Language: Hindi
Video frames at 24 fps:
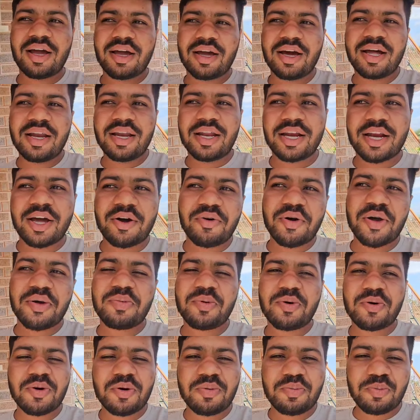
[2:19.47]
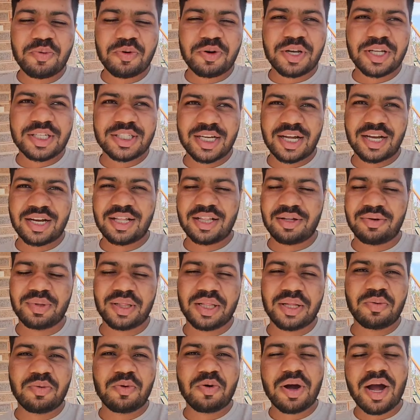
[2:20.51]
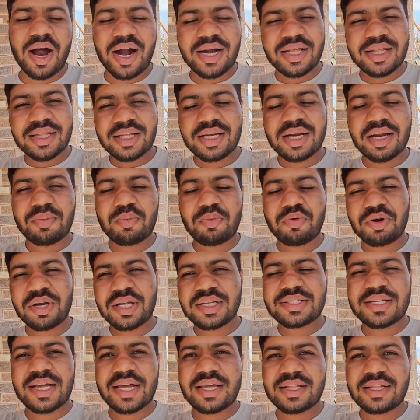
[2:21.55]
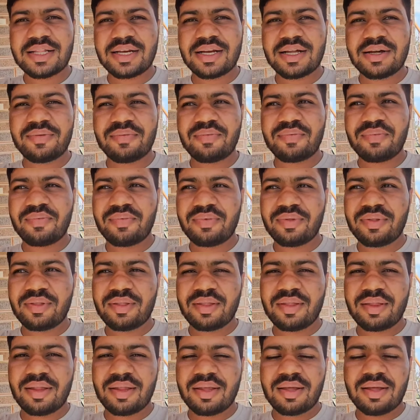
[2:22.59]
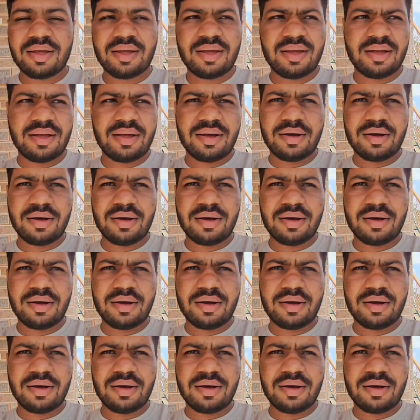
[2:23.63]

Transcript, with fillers: कल है ना वैभव को पुणे जाना था मतलब वो गाड़ी थी ना पुणे से आई थी ना